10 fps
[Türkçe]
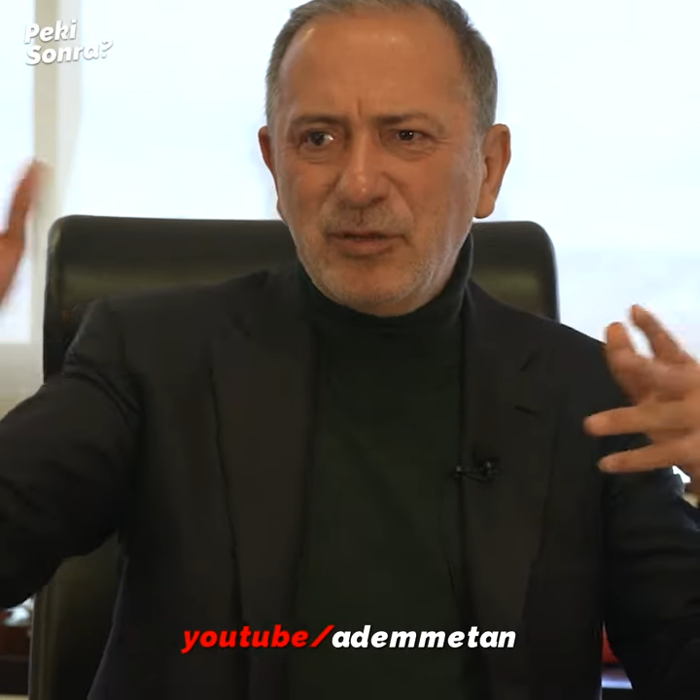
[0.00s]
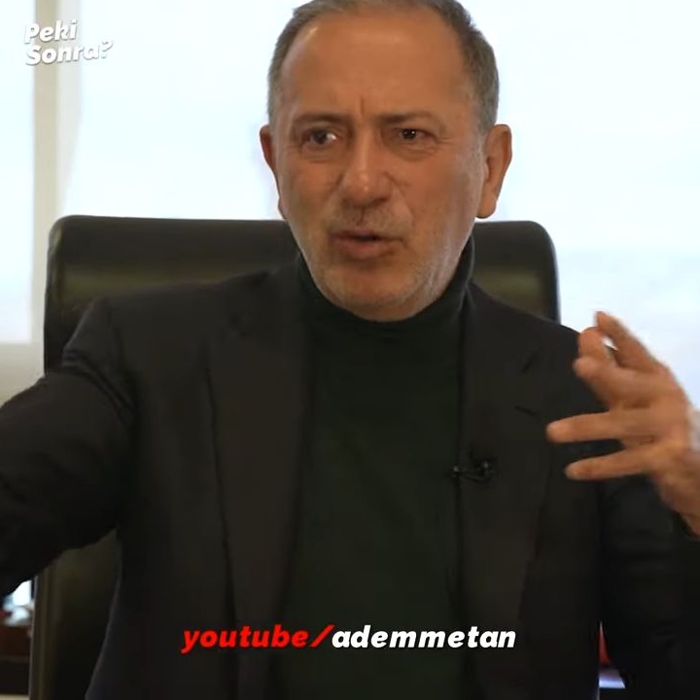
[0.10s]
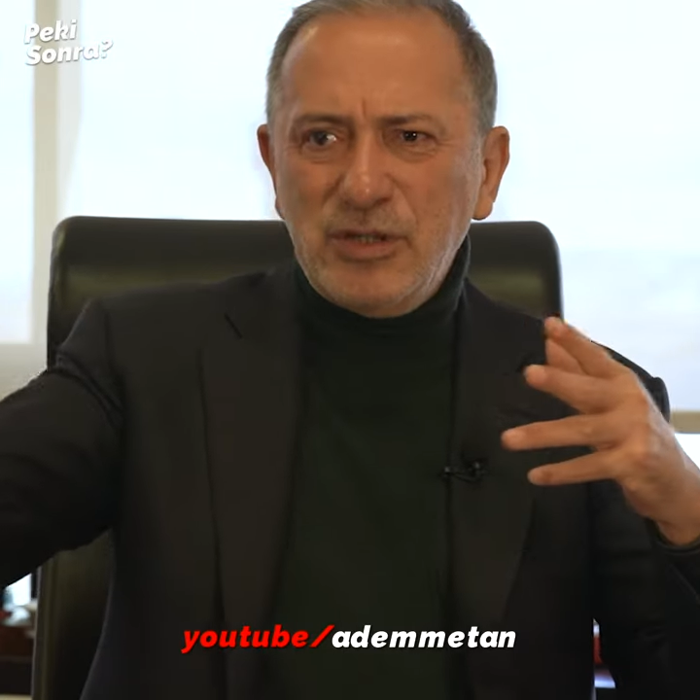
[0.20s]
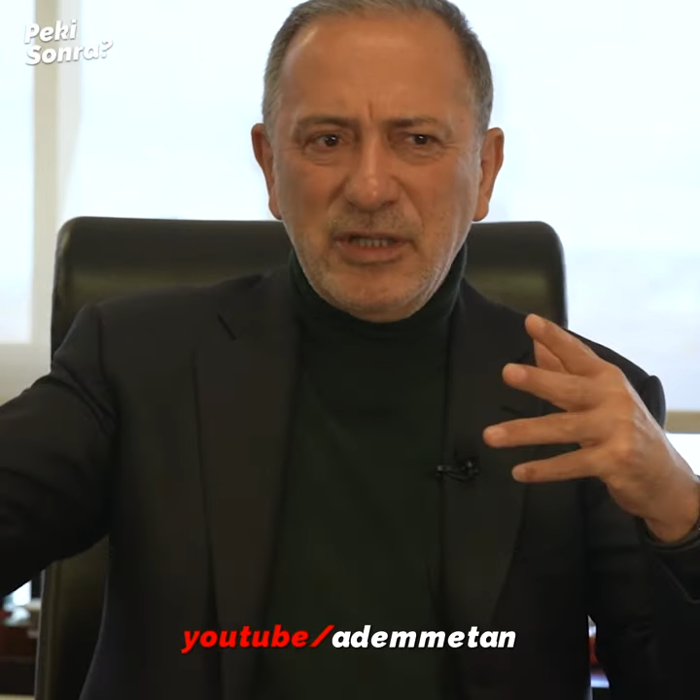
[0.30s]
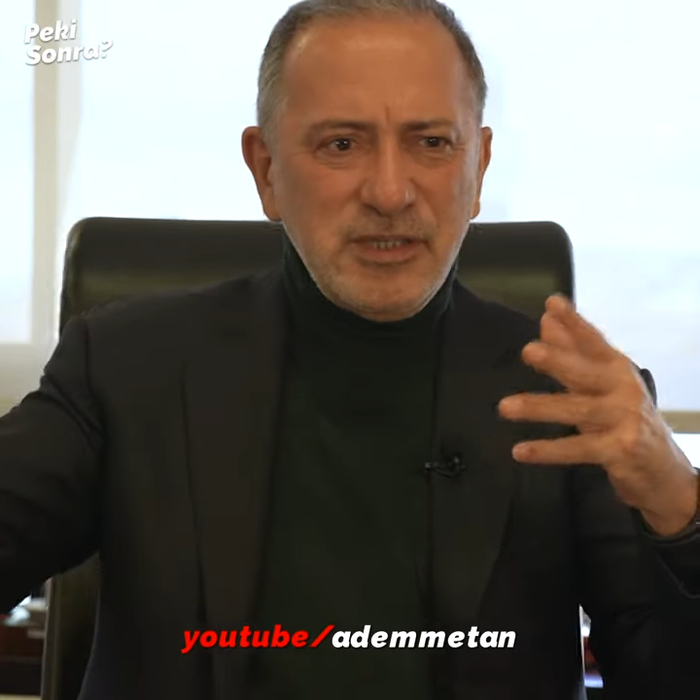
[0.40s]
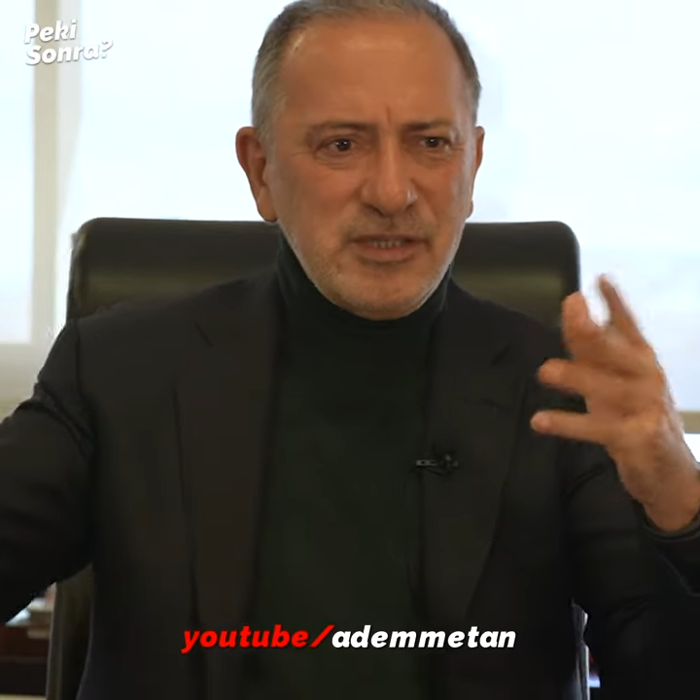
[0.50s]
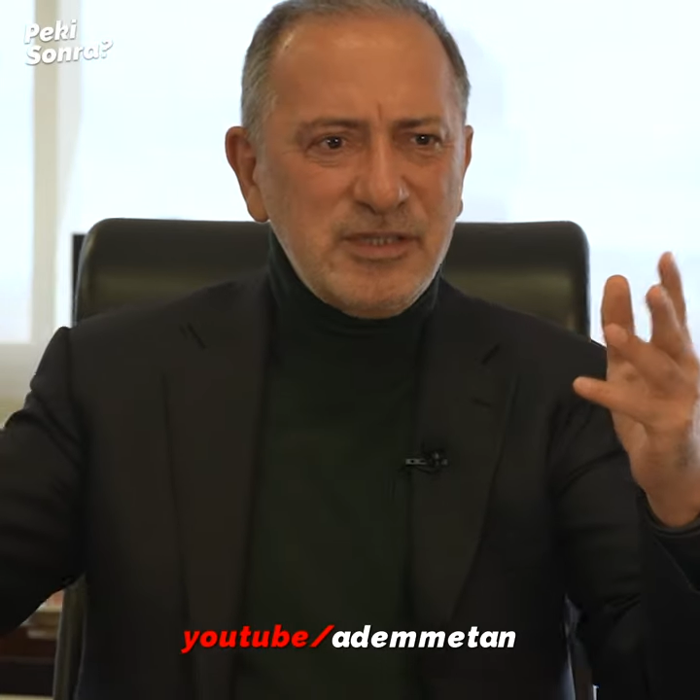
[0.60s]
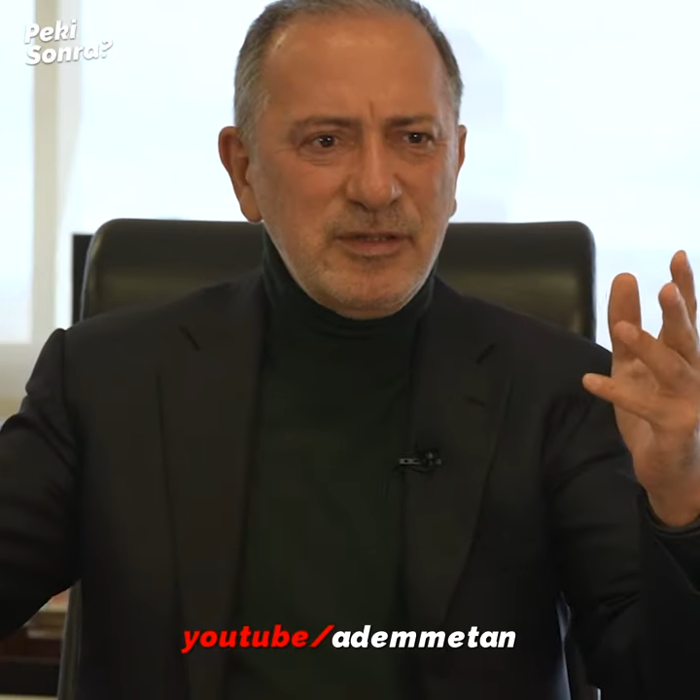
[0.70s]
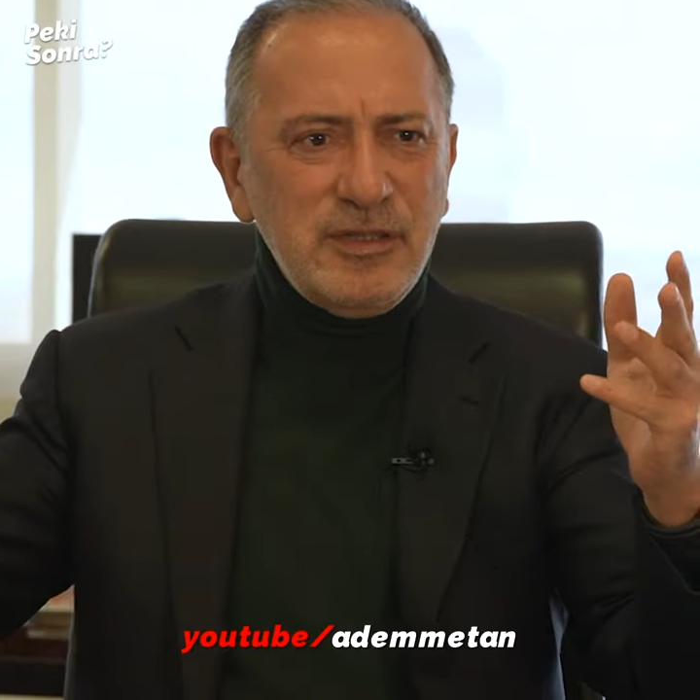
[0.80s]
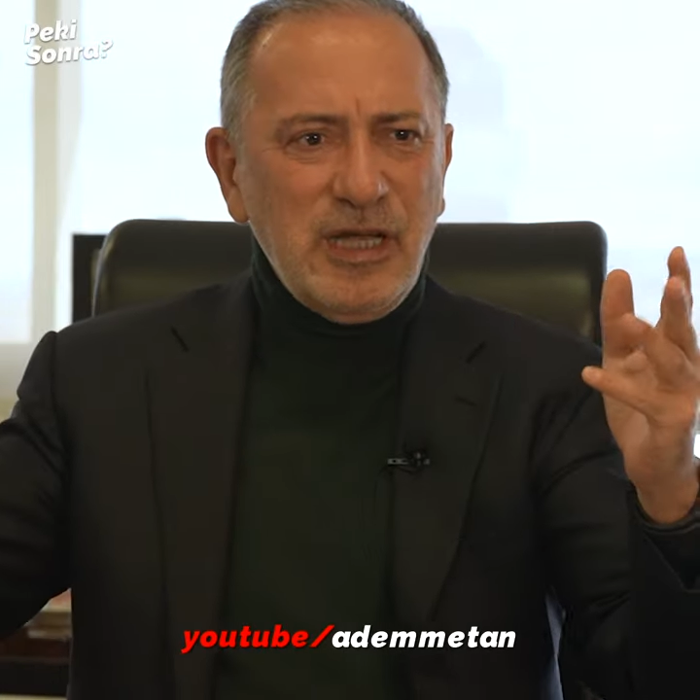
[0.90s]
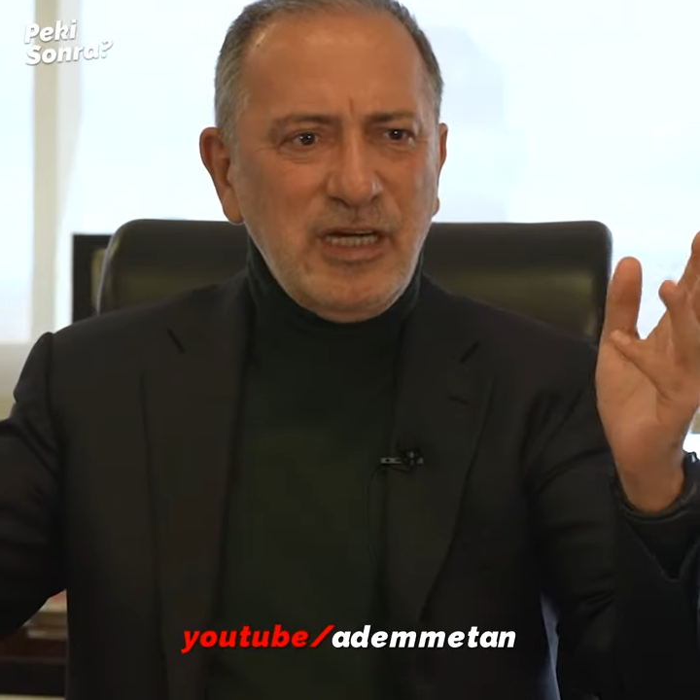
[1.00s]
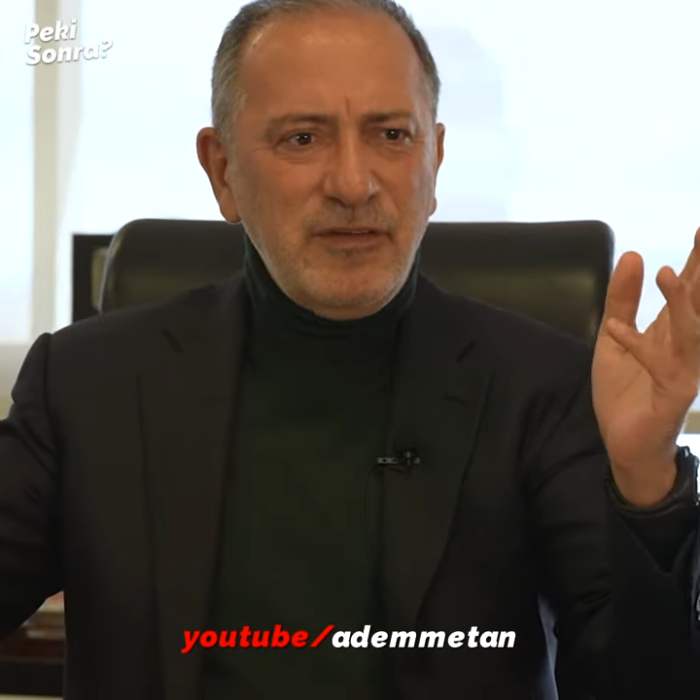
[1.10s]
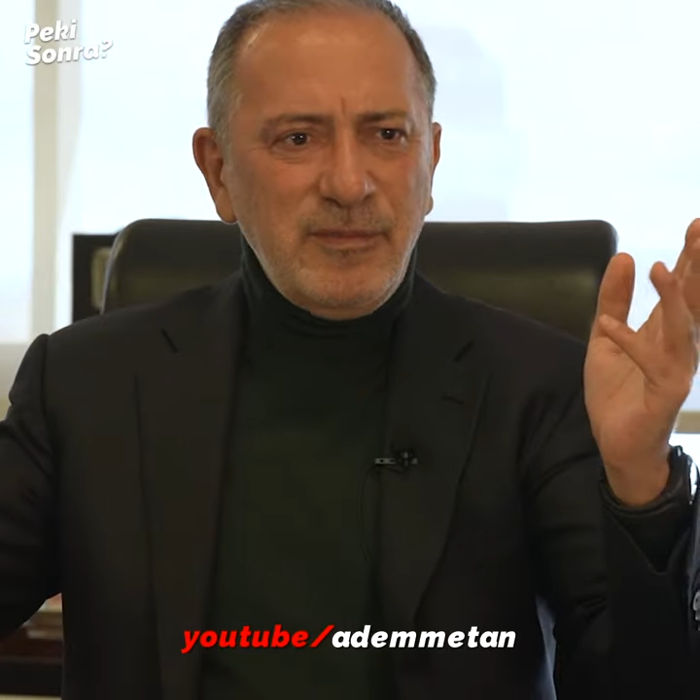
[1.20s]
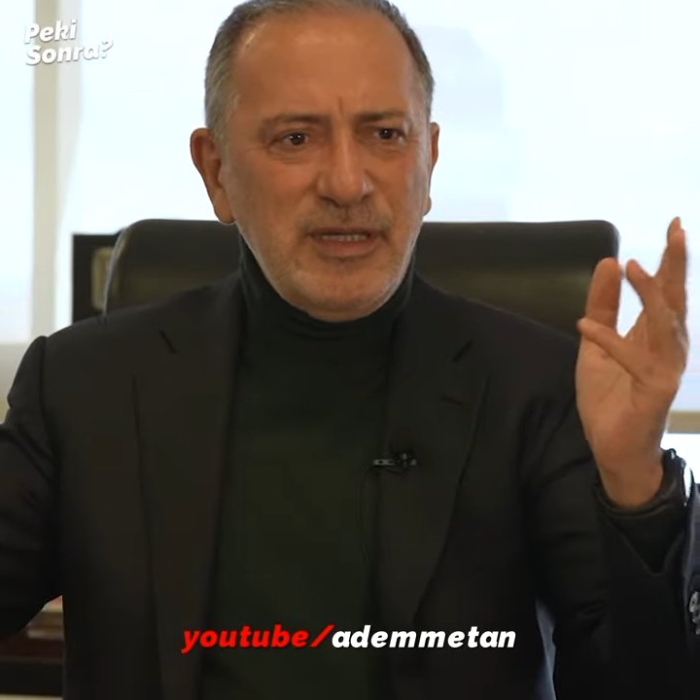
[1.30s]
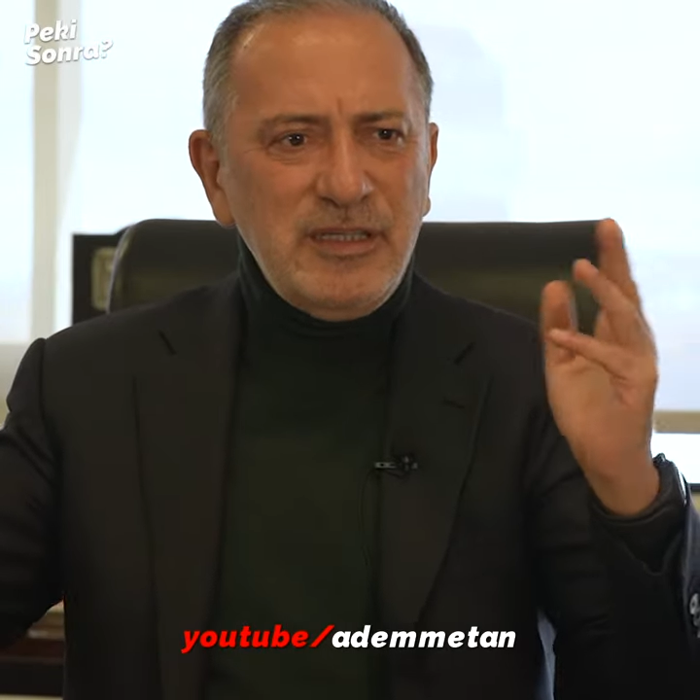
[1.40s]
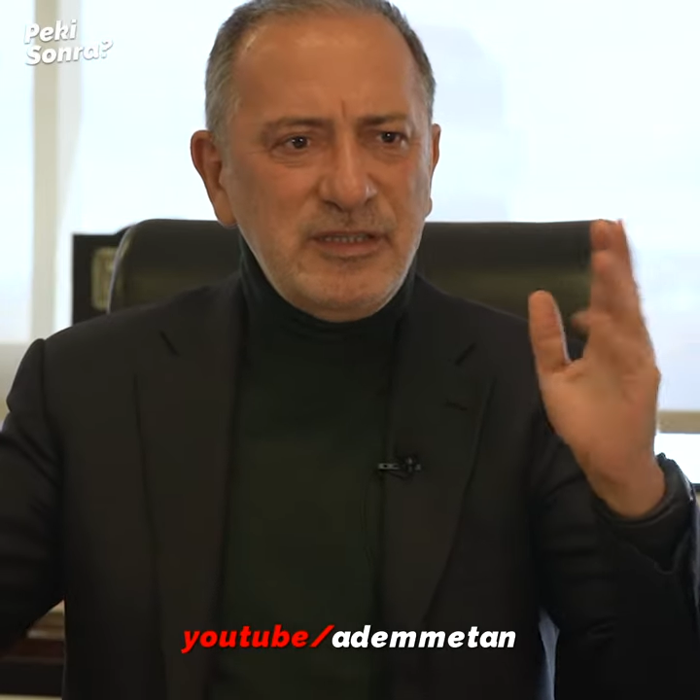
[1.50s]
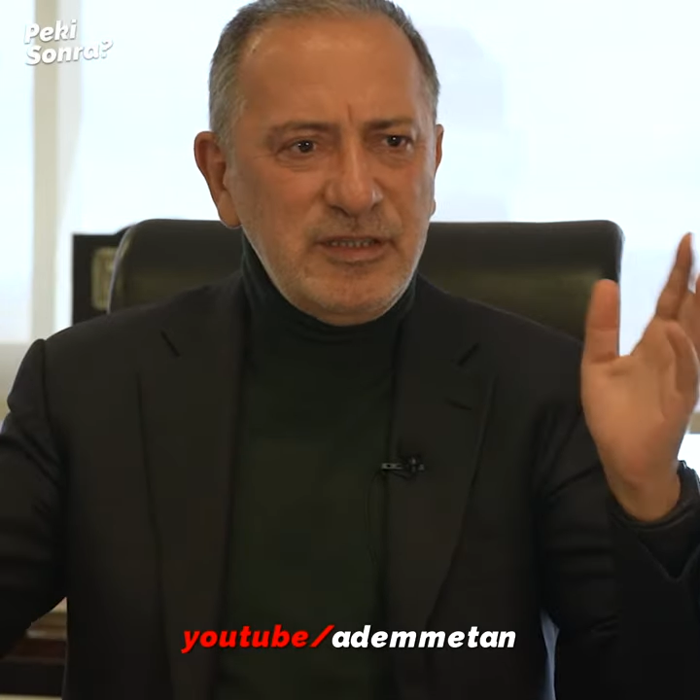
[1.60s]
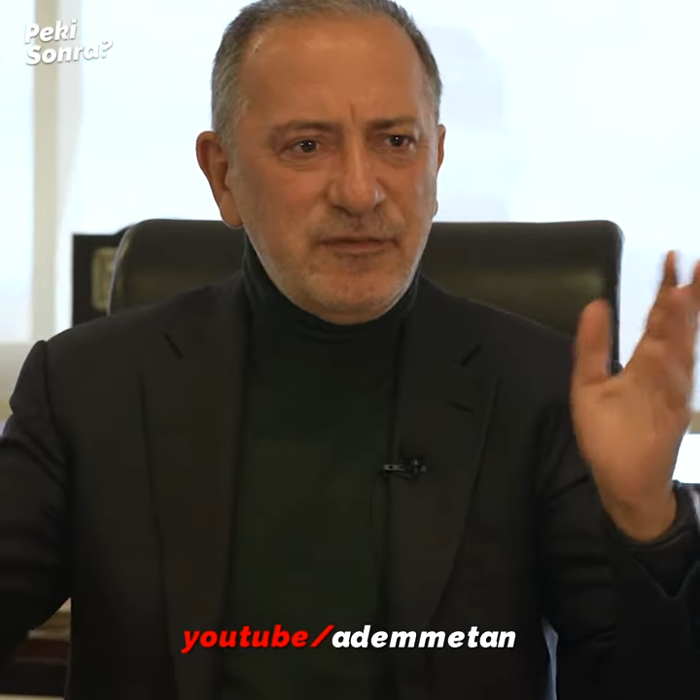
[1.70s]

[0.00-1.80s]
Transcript: Batı özentisi, yerli ve milli